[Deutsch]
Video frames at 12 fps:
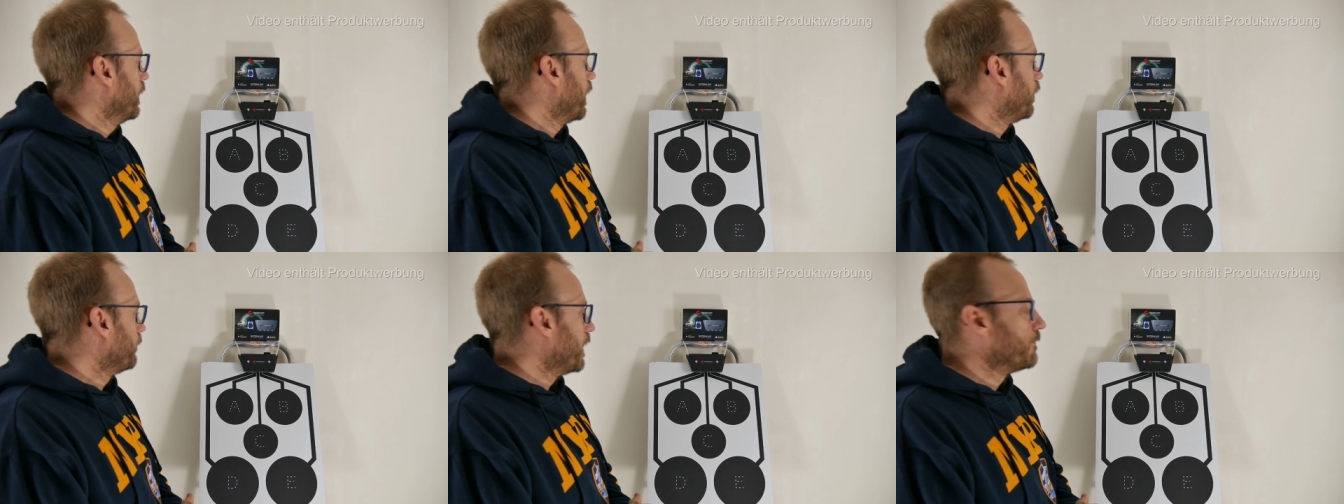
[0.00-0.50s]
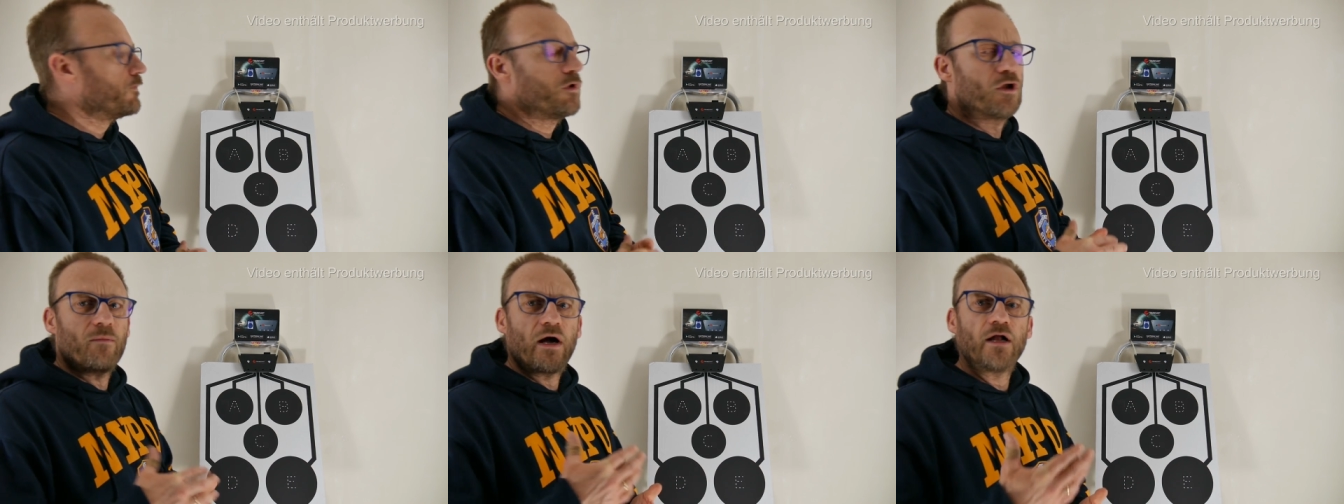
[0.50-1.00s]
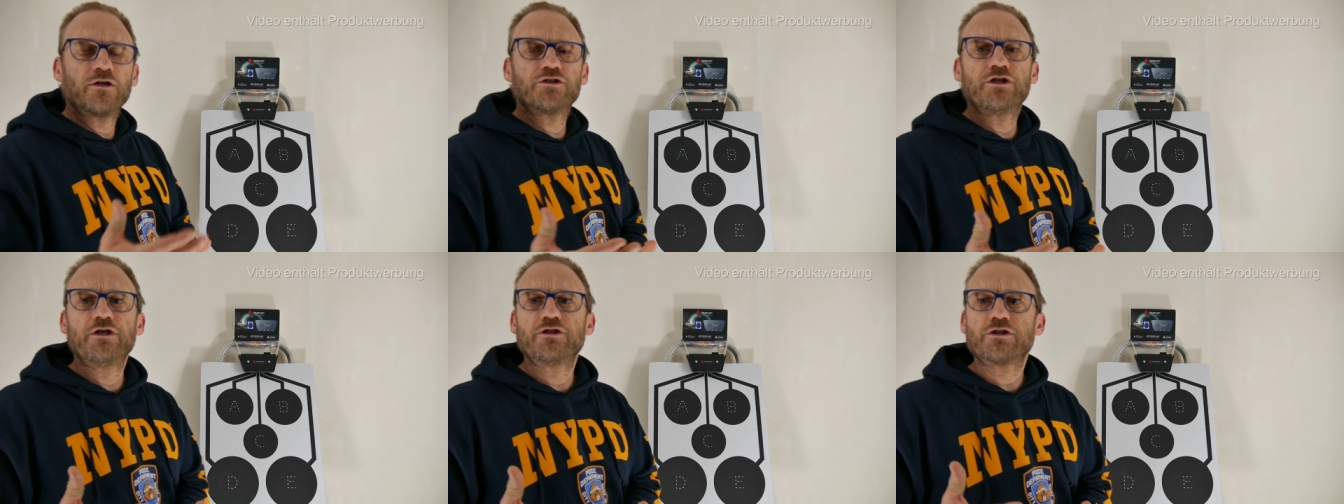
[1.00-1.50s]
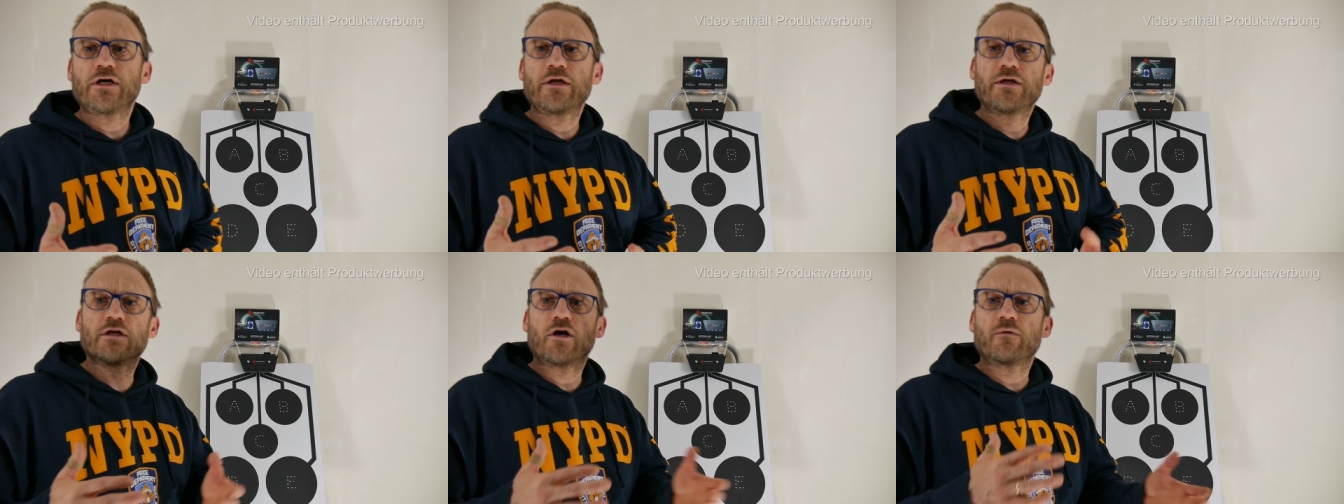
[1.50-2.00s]
Auf einem normalen
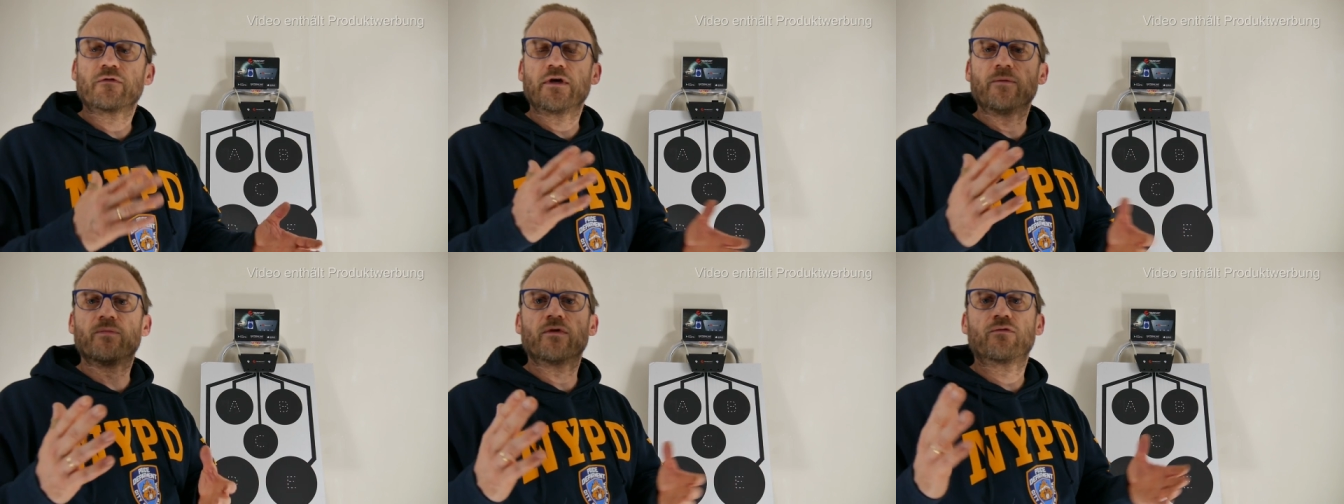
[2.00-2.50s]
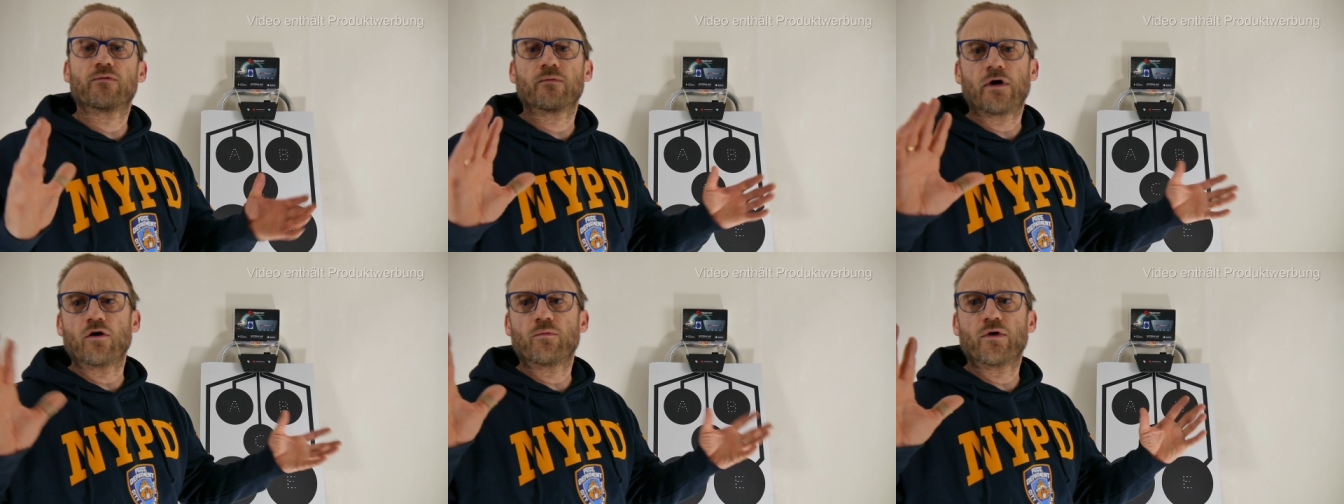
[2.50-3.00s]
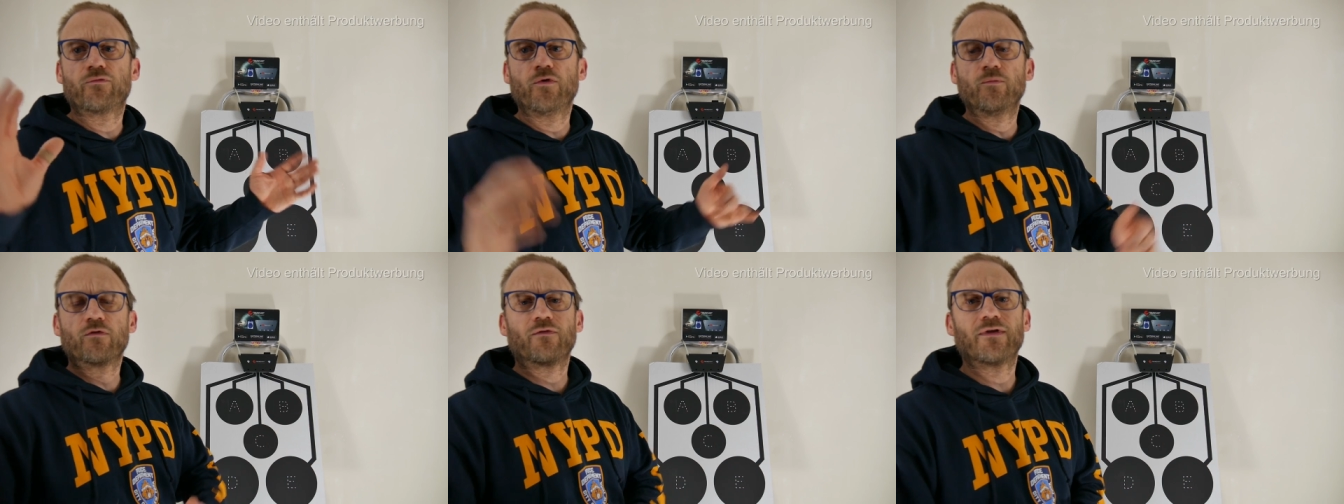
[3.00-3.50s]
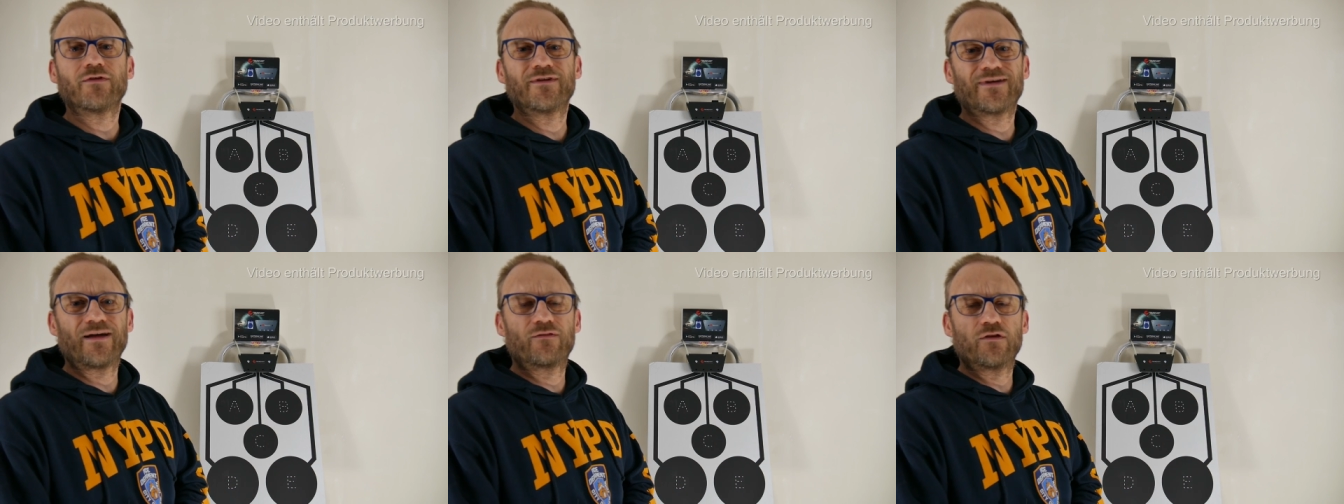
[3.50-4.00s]
Skistand, ich glaube es geht bis roundabout 25,
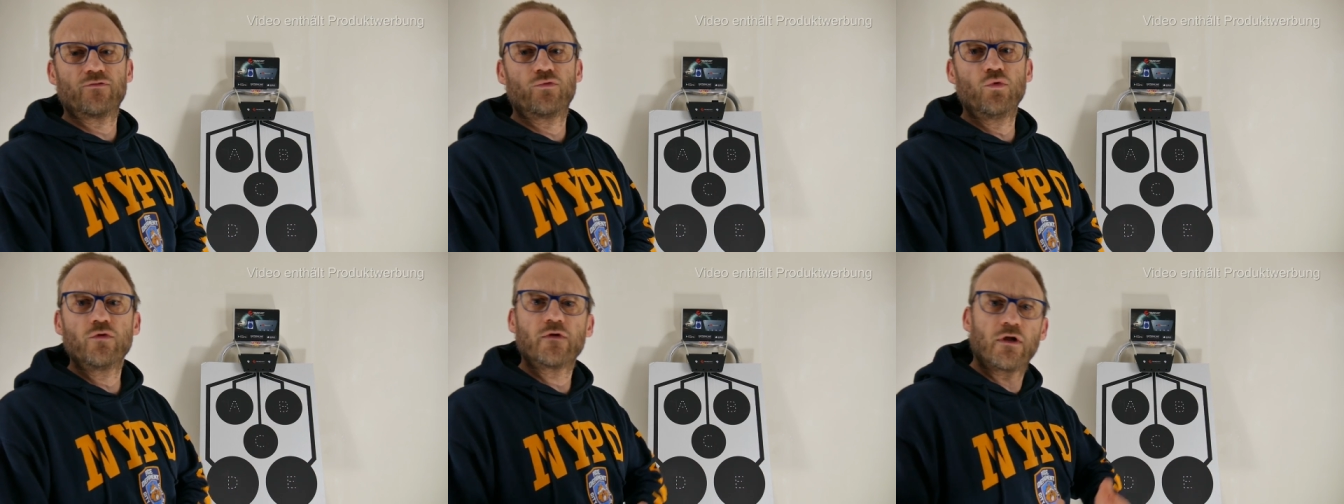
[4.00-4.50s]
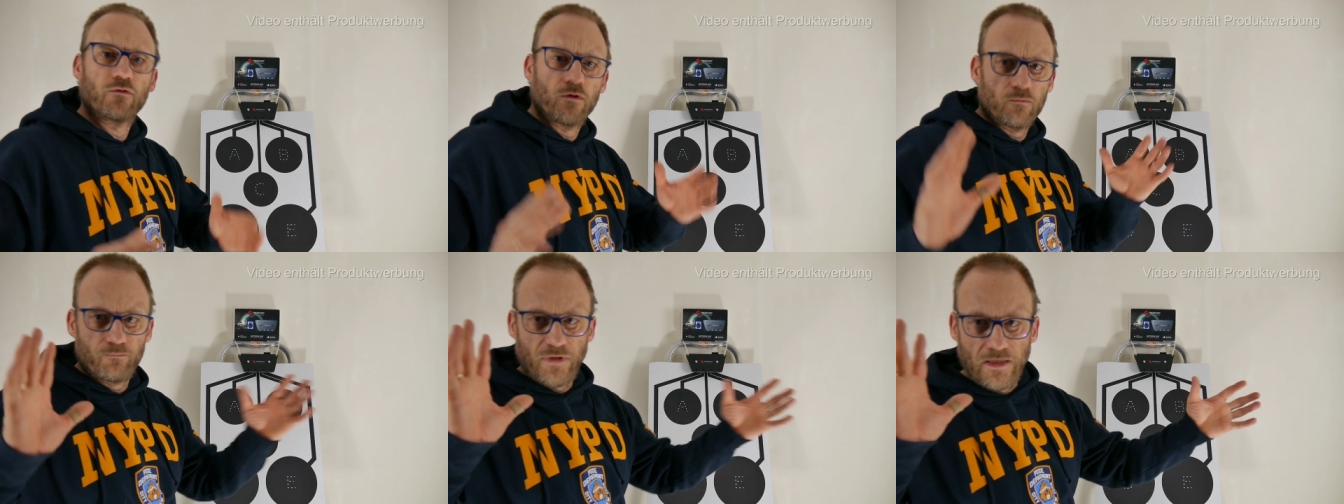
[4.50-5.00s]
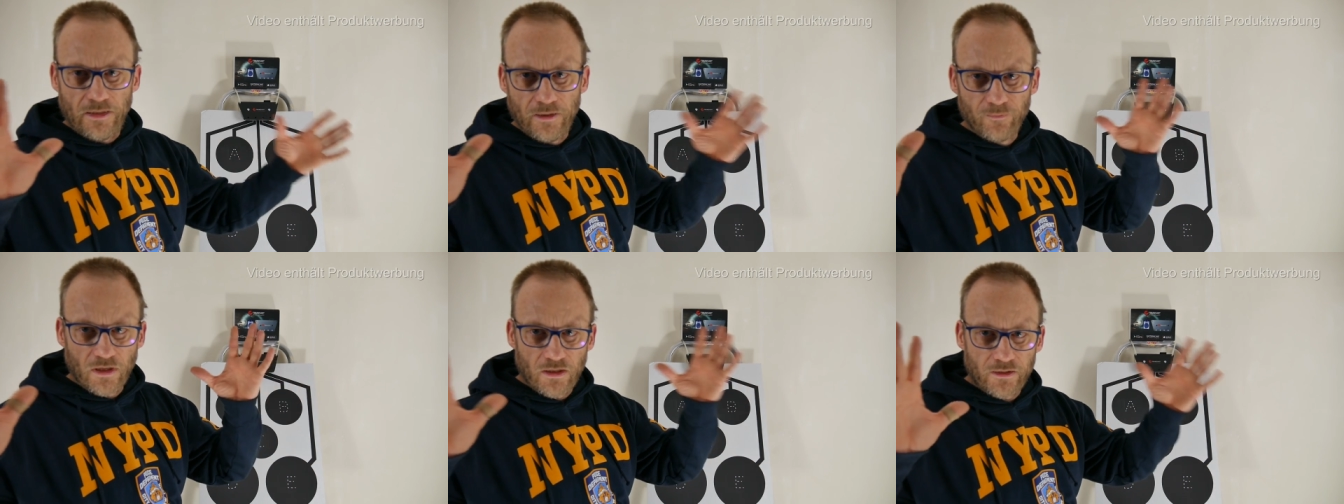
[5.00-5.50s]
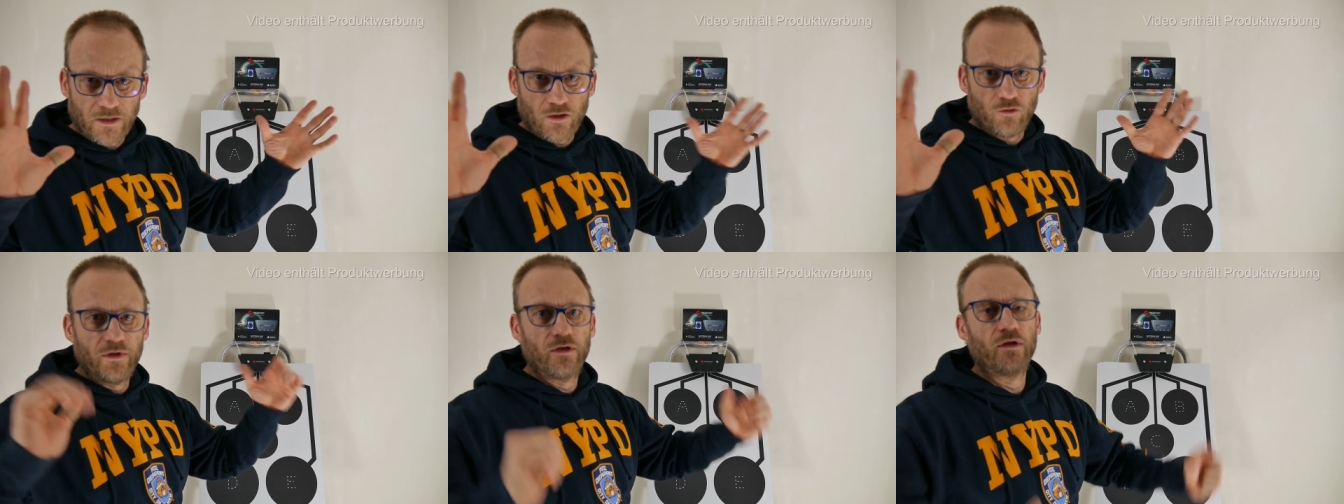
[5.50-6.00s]
30 Fuß, also Pi mal
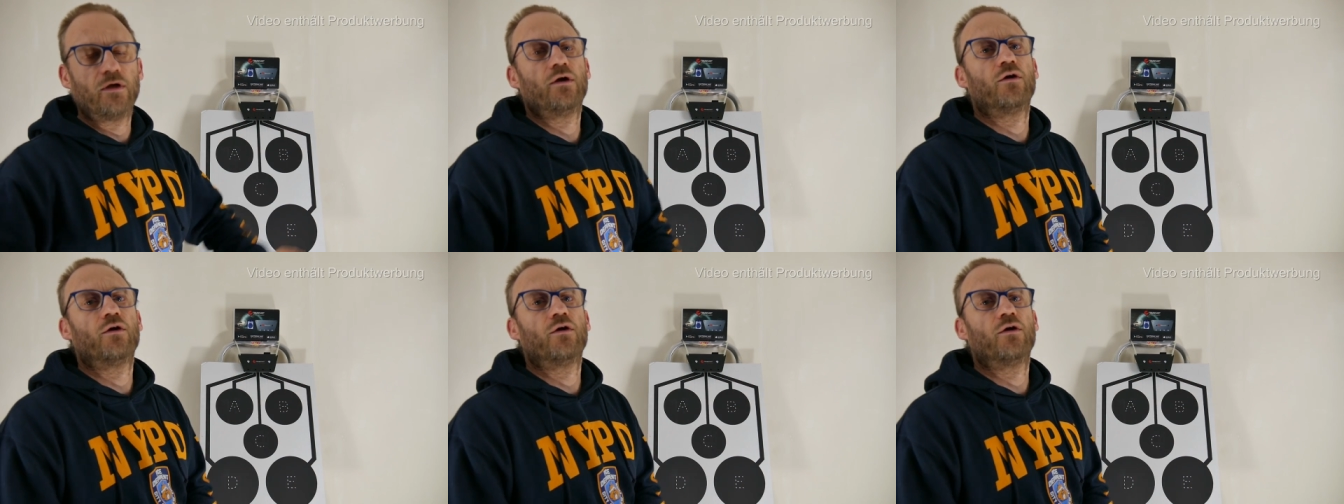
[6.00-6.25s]
Daumen